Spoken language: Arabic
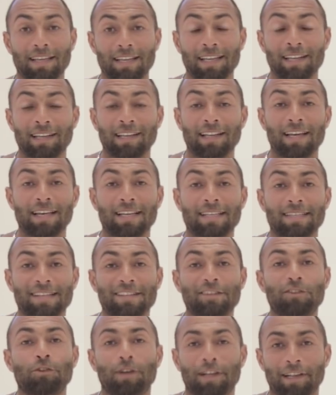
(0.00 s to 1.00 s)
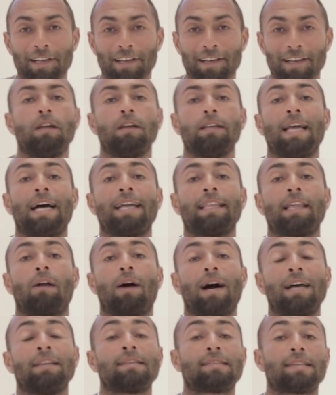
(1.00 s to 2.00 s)
السنسوريل يعني
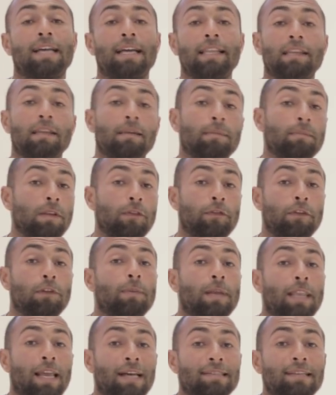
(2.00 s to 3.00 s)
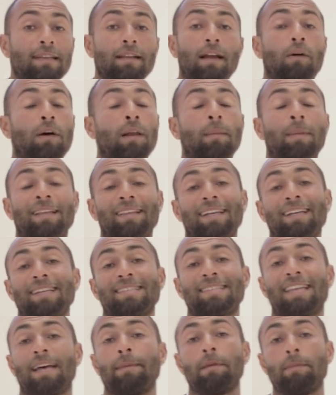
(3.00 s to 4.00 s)
لو حد سالني مين فيهم اللي احسن او انا محتاج
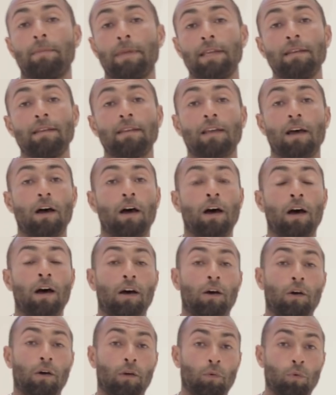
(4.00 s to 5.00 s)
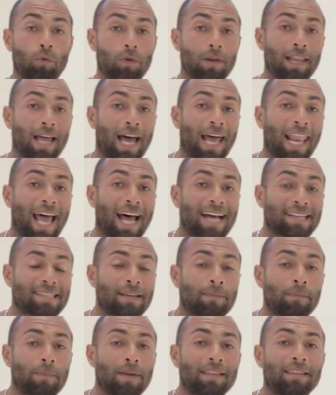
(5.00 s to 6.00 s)
استعمل مين قول على
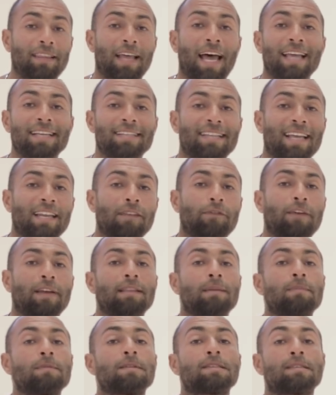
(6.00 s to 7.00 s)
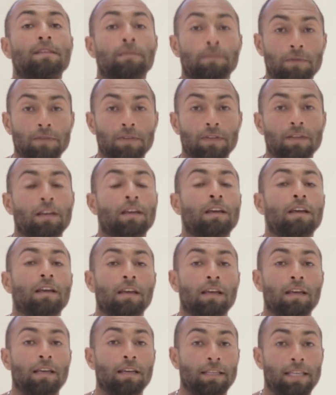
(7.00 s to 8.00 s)
حسب انت عايز اني فايده بالظبط
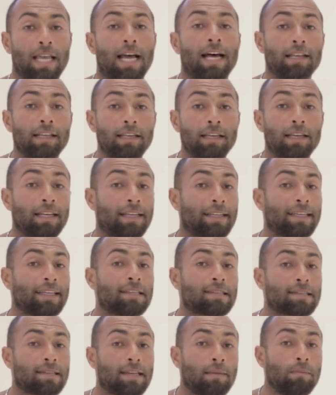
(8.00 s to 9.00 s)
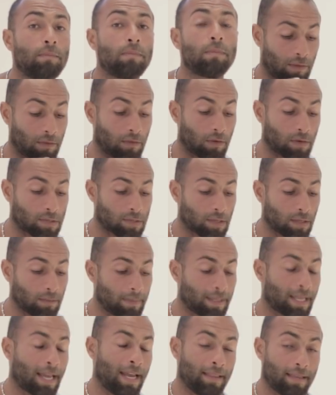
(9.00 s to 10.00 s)
يعني الكي اس ام الدراسات
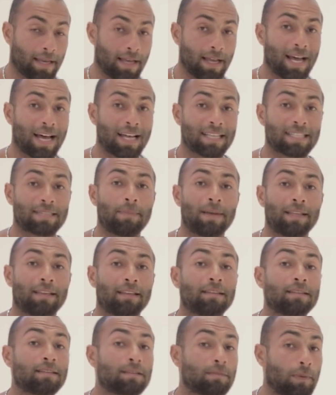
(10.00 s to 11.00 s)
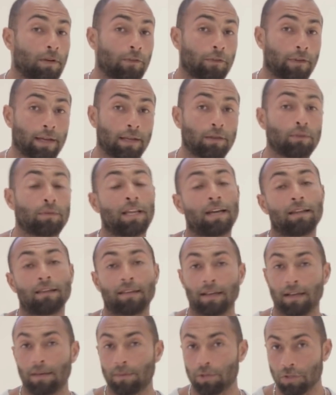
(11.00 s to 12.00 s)
بتاعتها اثبتت بالفعل ودي عن
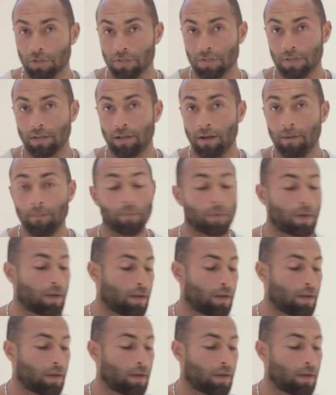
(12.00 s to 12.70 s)
تجربه شخصيه